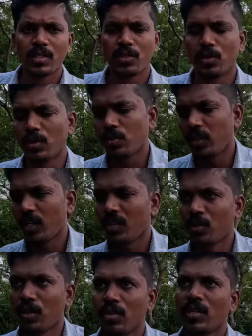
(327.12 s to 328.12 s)
சிவன்
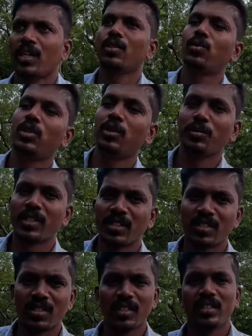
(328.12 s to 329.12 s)
கோயிலில் ஓரளவு நல்ல கூட்டமாக
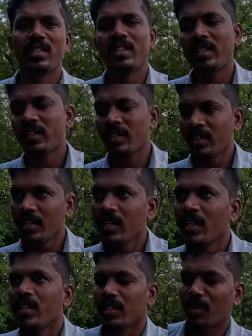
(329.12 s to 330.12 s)
இருந்துச்சு
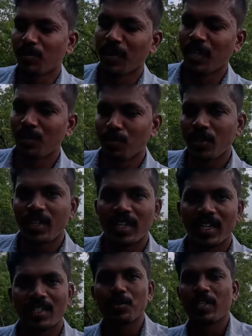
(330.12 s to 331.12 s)
இங்கே மேலே போயிட்டு
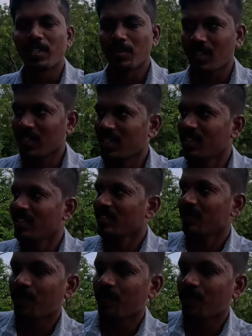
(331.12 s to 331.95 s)
யாரும் இது வரைக்கும் வர